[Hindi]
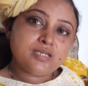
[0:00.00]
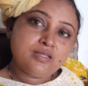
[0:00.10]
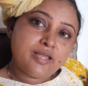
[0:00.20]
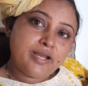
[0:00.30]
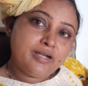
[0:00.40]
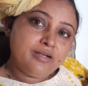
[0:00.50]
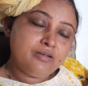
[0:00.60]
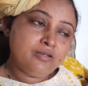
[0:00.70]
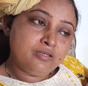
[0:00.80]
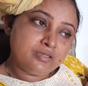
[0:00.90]
साथ एंड
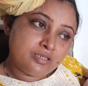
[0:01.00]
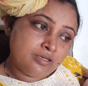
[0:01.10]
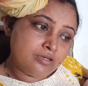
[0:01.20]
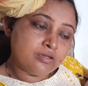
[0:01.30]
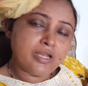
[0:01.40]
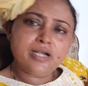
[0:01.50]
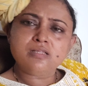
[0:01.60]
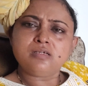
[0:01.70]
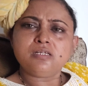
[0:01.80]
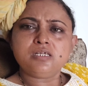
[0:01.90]
तक एंड
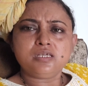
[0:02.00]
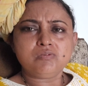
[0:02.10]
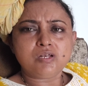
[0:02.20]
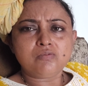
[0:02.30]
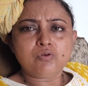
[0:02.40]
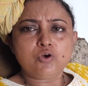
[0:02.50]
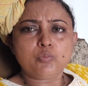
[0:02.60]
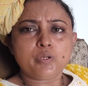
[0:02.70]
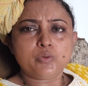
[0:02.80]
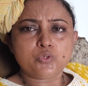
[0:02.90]
तक नहीं ये वाला ब्लॉग
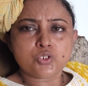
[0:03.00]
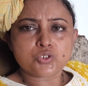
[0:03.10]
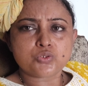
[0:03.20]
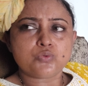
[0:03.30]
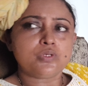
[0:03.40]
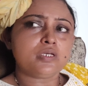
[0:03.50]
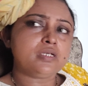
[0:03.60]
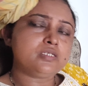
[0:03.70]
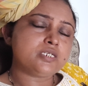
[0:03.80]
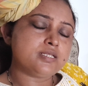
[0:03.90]
मैं कोशिश करूँगी कि
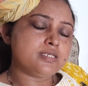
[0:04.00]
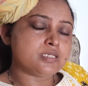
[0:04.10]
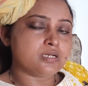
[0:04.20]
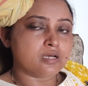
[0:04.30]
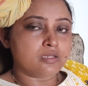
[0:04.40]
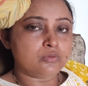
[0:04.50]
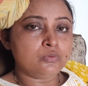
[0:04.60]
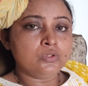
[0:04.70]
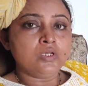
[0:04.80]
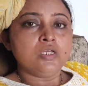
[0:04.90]
जल्दी से डाल दूँ
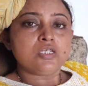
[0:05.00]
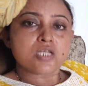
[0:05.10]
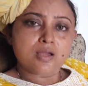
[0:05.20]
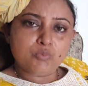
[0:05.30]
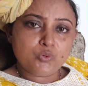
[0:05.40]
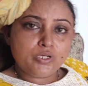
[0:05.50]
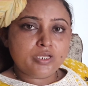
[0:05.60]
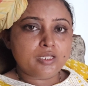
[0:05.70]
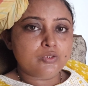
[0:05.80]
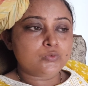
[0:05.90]
शाम को ही
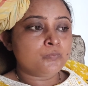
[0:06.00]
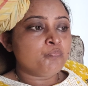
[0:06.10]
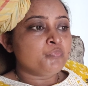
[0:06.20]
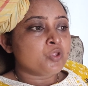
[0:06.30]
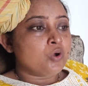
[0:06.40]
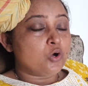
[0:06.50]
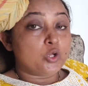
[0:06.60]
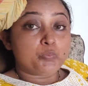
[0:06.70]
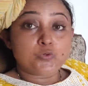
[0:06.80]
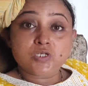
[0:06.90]
डाल दूँ और
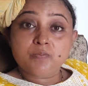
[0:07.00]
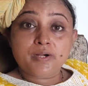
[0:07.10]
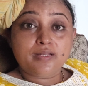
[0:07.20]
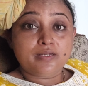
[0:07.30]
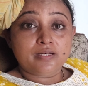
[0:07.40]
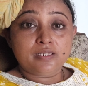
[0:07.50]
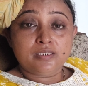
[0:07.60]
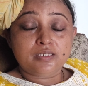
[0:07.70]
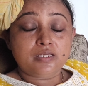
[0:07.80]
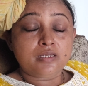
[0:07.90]
पूजा पाठ कर
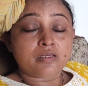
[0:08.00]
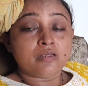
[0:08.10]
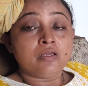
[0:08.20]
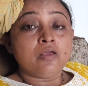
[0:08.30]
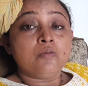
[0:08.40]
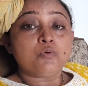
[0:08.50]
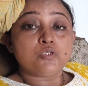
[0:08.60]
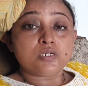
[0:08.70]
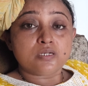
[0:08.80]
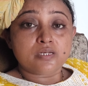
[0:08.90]
लेते हैं
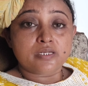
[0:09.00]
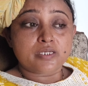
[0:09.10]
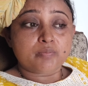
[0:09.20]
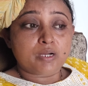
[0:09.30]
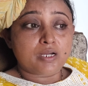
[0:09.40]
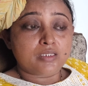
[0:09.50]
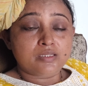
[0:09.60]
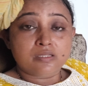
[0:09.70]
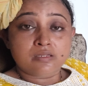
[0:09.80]
पूजा करने के बाद